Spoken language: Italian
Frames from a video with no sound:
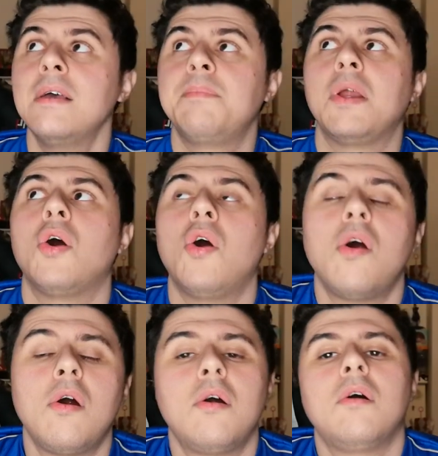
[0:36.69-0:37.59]

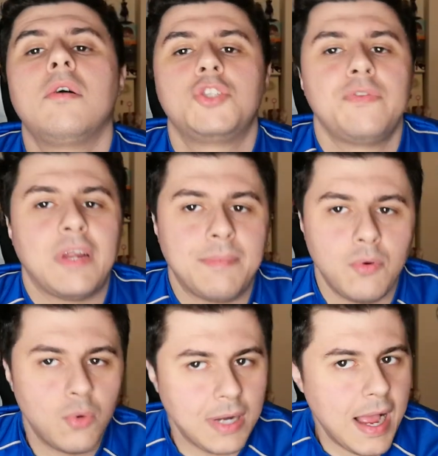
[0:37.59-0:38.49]
però ci ferma
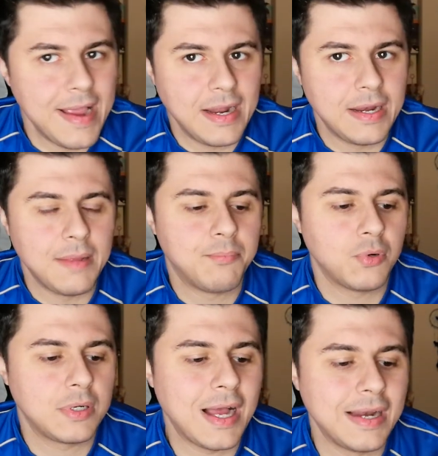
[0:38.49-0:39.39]
l'Ucraina ed è
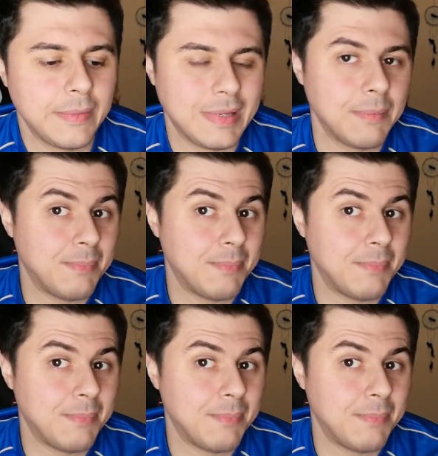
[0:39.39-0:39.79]
importante perché